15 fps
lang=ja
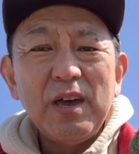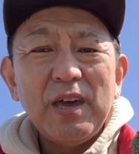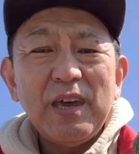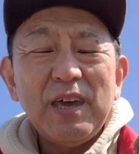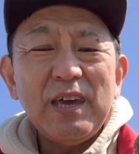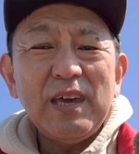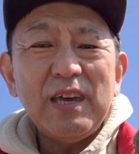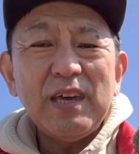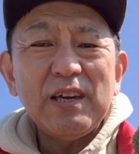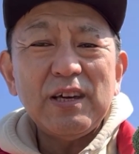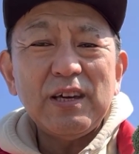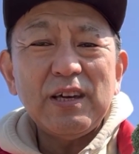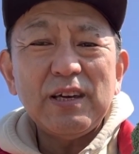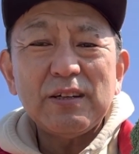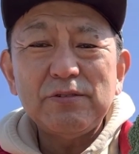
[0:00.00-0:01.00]

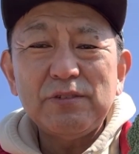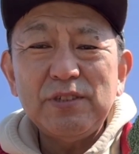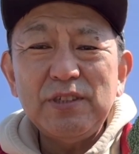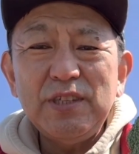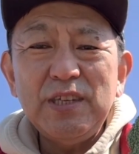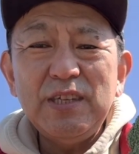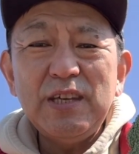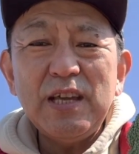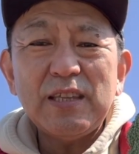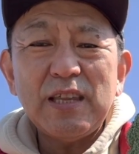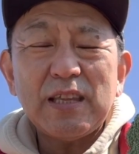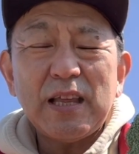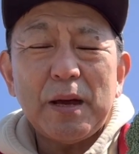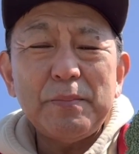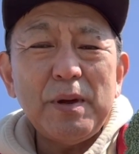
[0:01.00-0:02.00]
え口に入れて
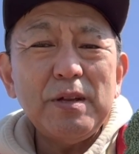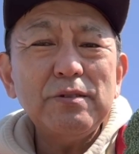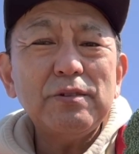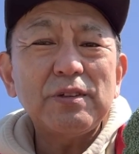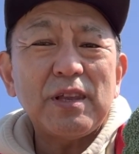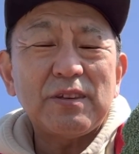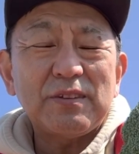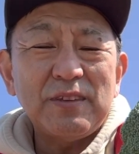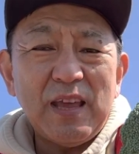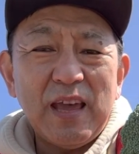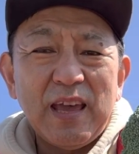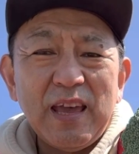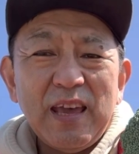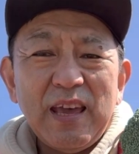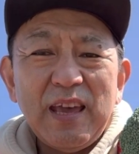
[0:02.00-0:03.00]
食べるとですね、